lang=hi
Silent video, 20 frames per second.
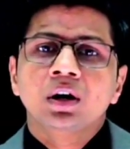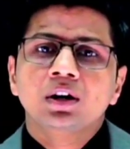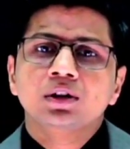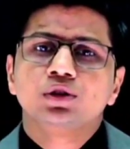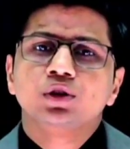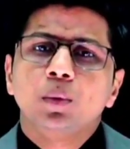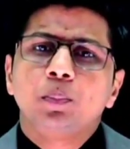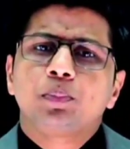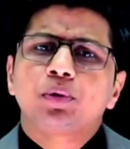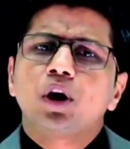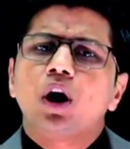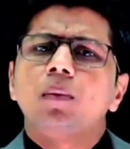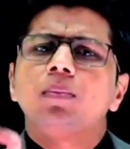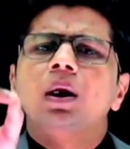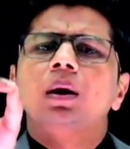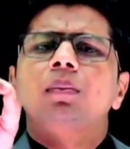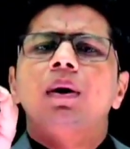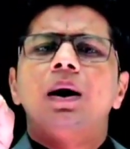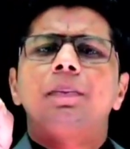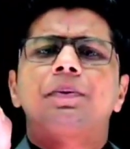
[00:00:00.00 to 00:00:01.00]
जो
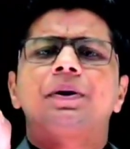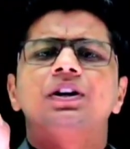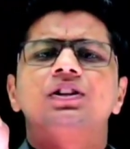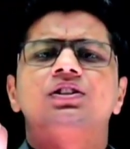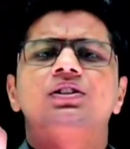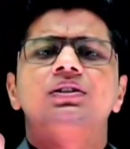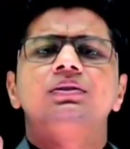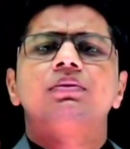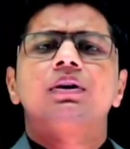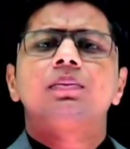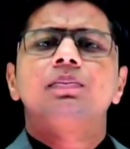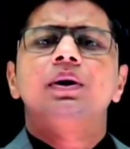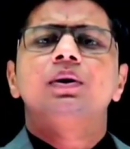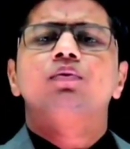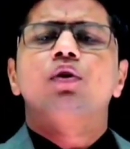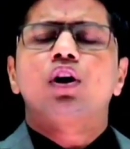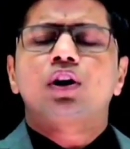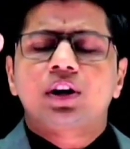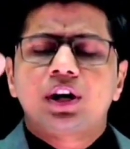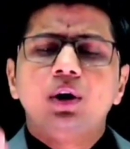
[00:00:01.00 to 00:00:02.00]
प्रॉब्लम आपके जीवन में
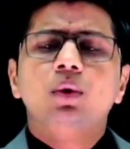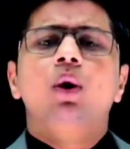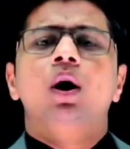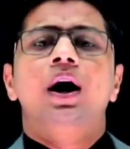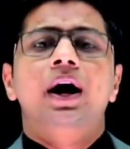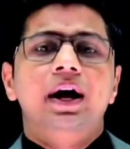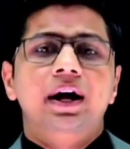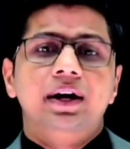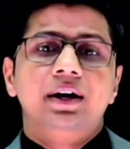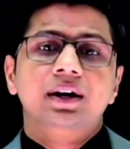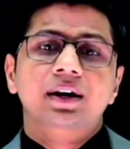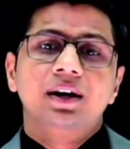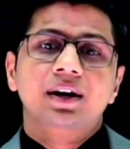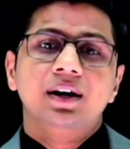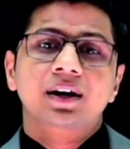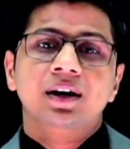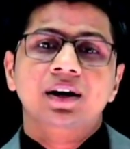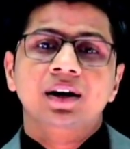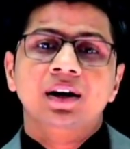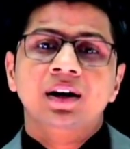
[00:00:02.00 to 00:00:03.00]
वो क्यों है
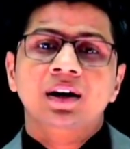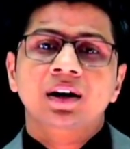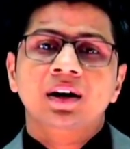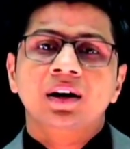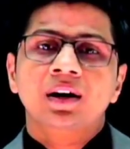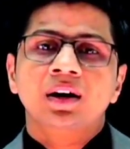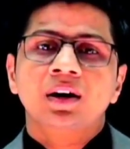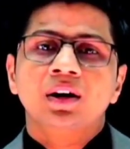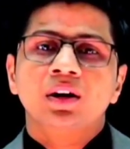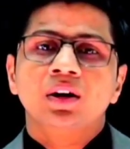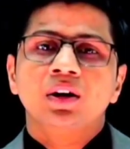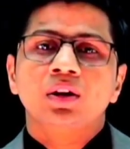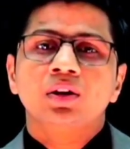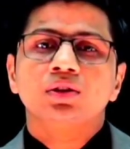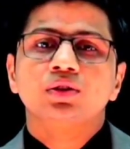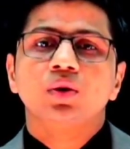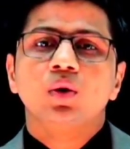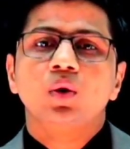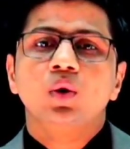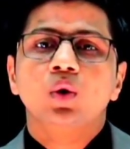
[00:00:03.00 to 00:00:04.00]

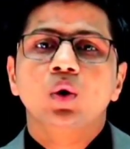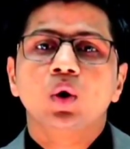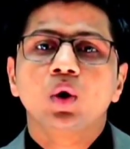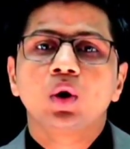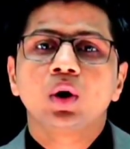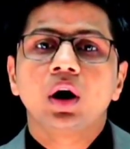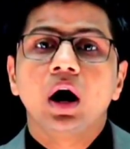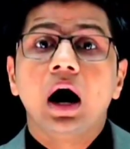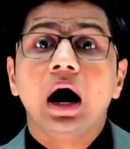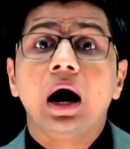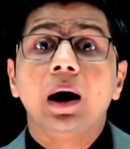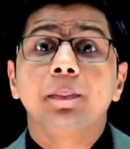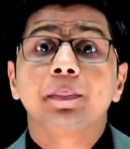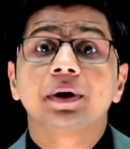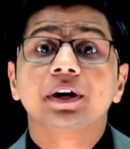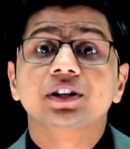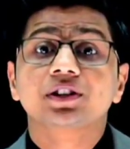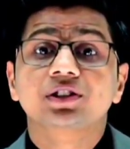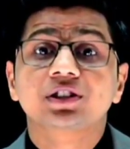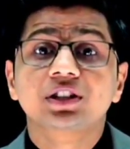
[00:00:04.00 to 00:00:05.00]
जो लोग
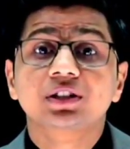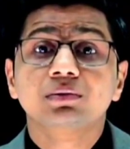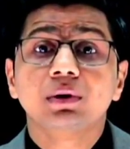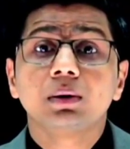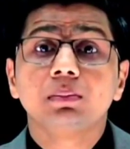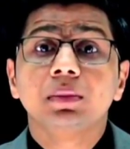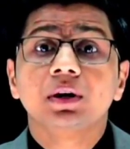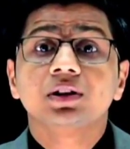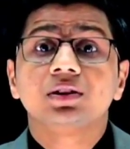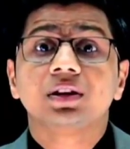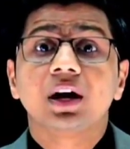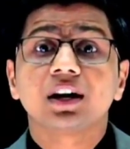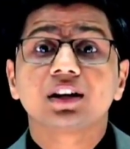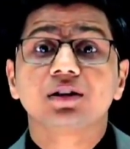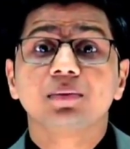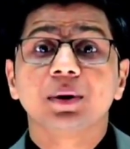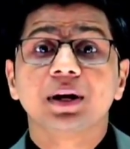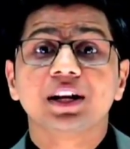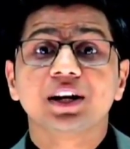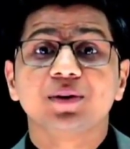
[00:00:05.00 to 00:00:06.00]
आपके जीवन में दर्द
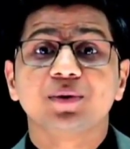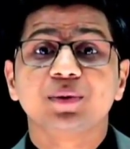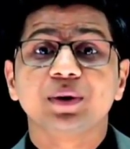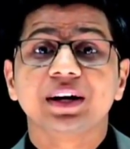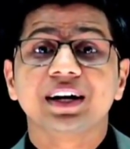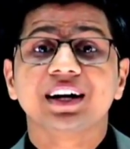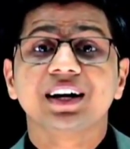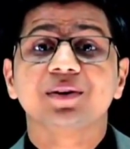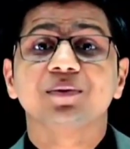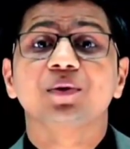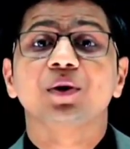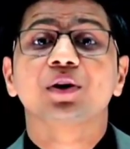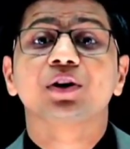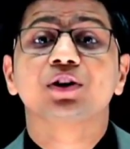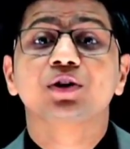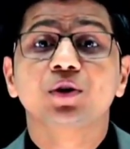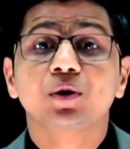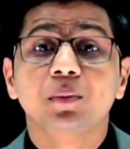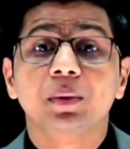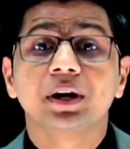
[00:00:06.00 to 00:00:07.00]
बने हुए हैं वो
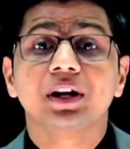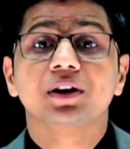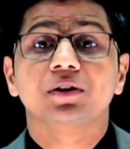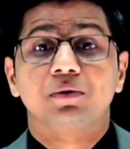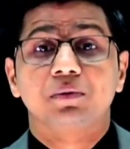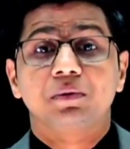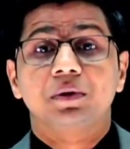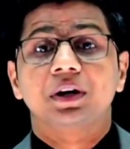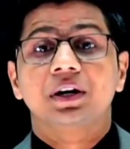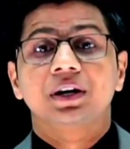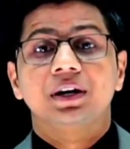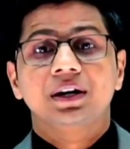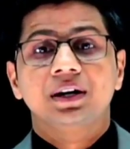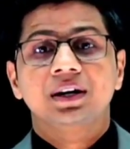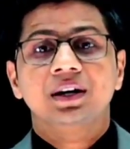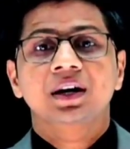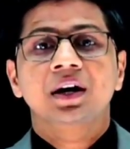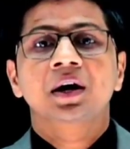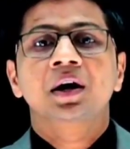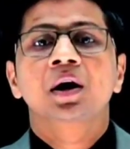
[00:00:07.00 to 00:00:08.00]
क्यों बने हुए हैं
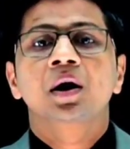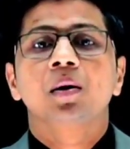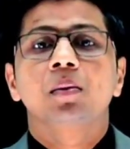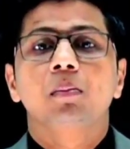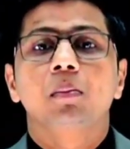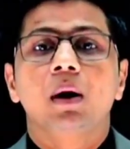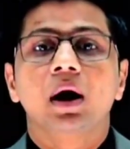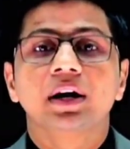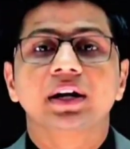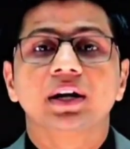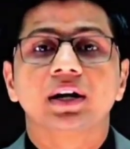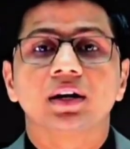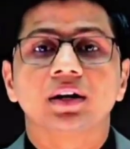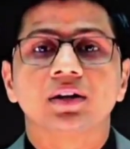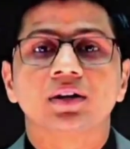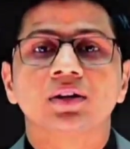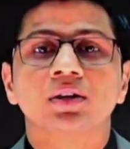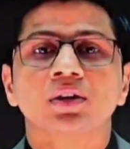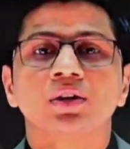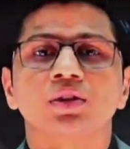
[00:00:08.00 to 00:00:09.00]
माय डियर
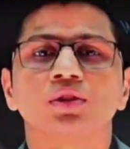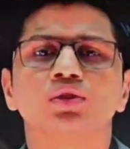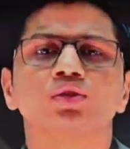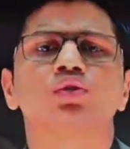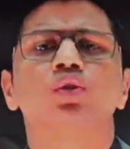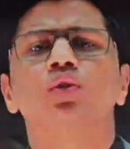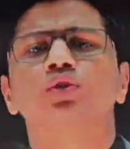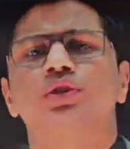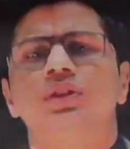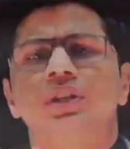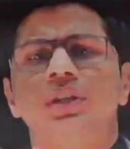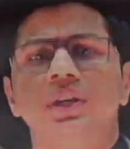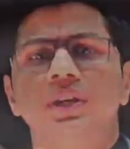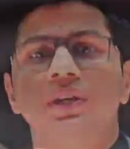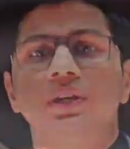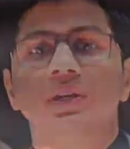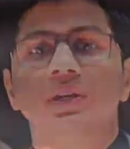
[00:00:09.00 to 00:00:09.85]
सोचिए